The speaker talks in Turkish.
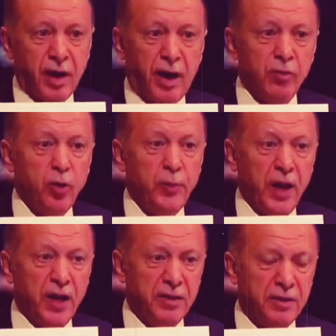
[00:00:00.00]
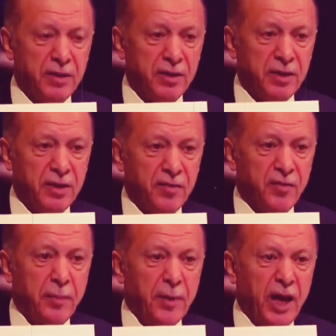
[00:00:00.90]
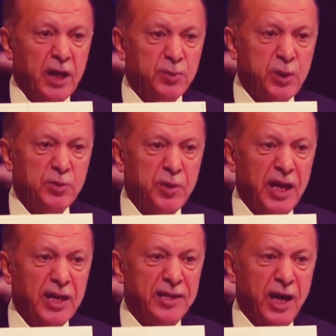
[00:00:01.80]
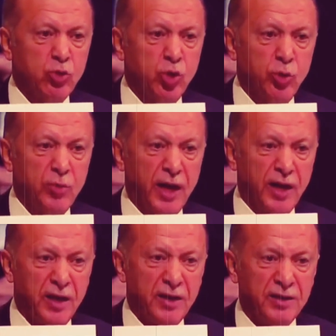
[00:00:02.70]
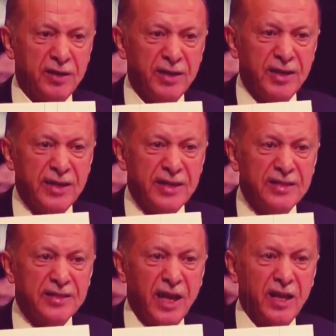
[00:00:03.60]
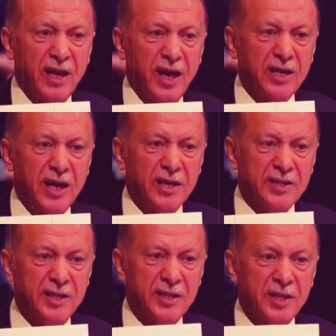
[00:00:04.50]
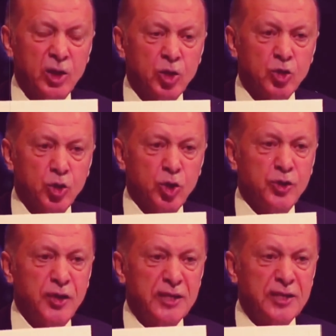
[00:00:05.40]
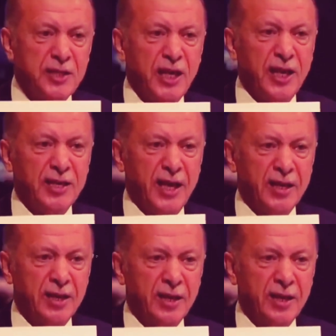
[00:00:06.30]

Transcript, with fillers: Avrupa'nın ve Birleşmiş Milletler kurumlarının insanlığa karşı suç teşkil eden